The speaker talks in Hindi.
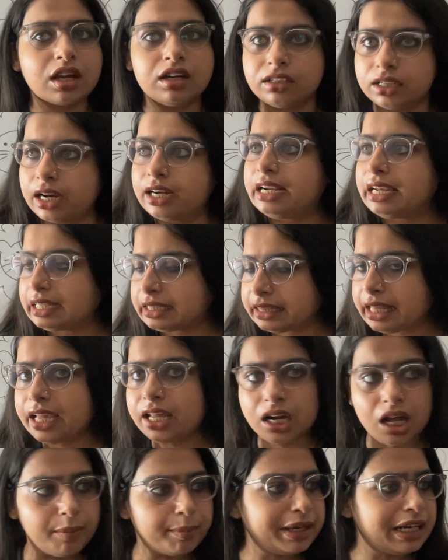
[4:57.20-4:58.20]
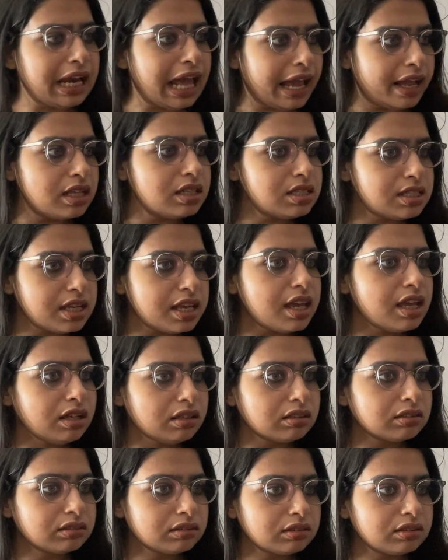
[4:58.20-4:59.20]
डर लगता है ना हमें लायन से
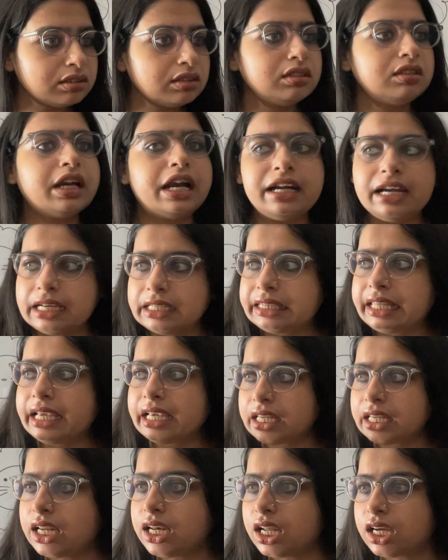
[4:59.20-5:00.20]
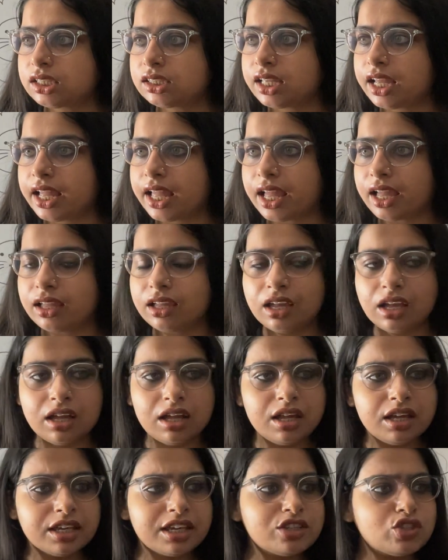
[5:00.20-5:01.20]
डर लगता है लगता है
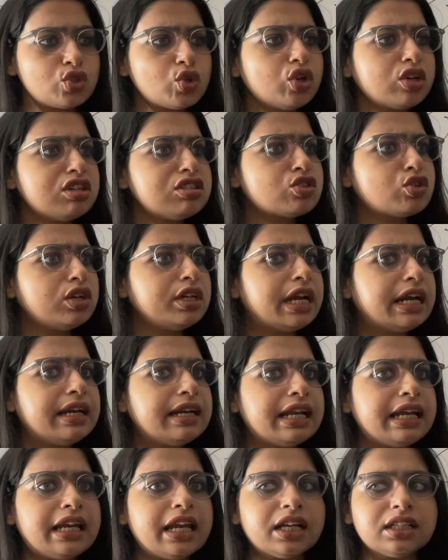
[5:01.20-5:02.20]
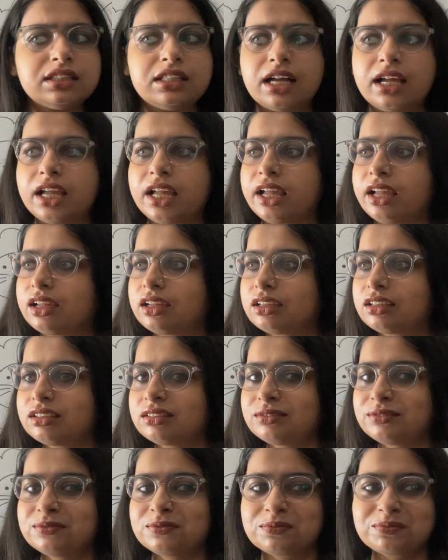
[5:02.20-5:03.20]
किसको किसको डर नहीं लगता है
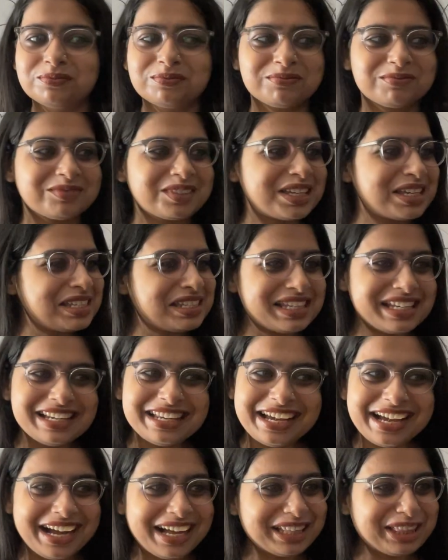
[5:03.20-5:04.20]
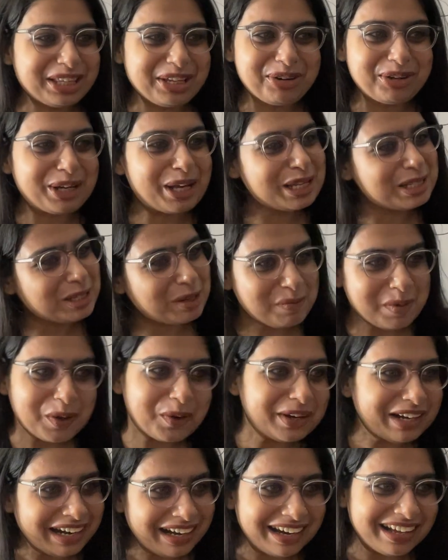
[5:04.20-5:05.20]
किसी ने आपने नहीं उठाया सभी को
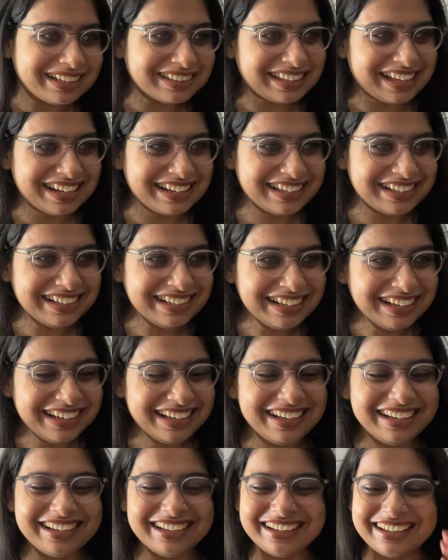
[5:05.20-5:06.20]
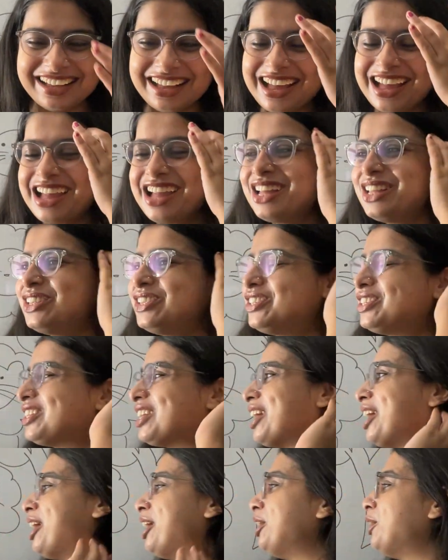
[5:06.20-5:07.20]
डर लगता है ना
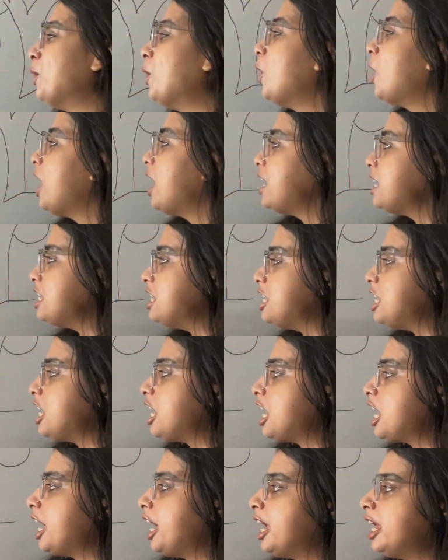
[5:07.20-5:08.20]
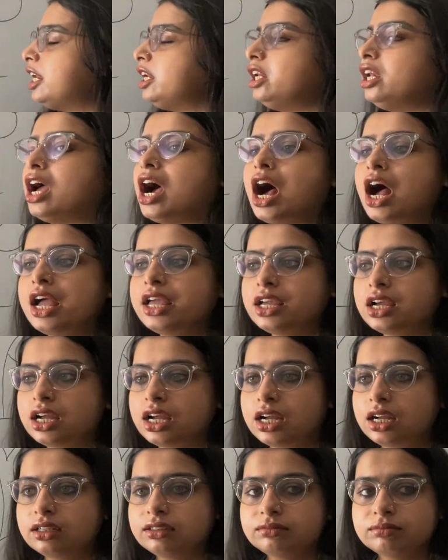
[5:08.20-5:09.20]
चलो ये है
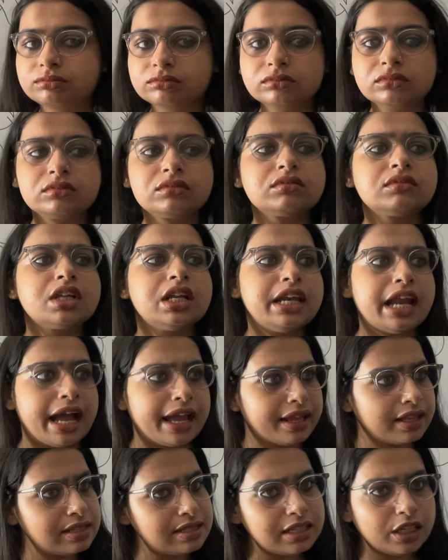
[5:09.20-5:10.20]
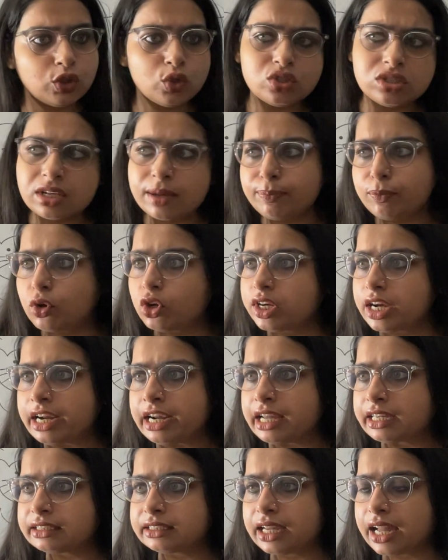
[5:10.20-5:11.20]
लायन लायन से तो सबको डर
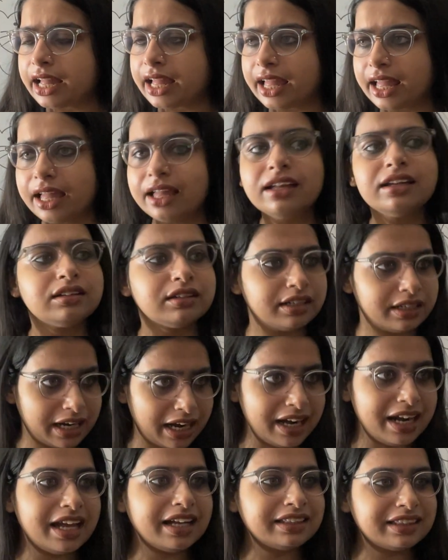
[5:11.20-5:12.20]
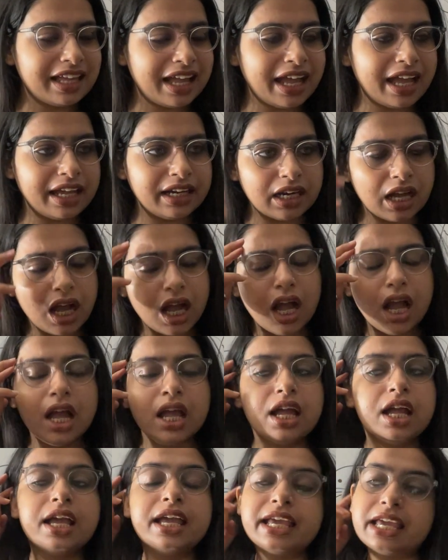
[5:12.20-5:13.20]
लगता है डर लगता है ना
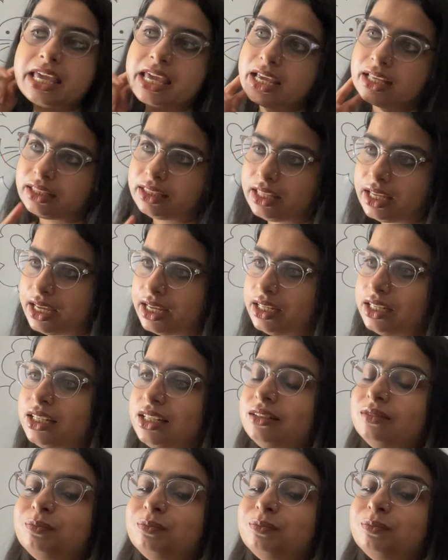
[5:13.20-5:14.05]
एक दिन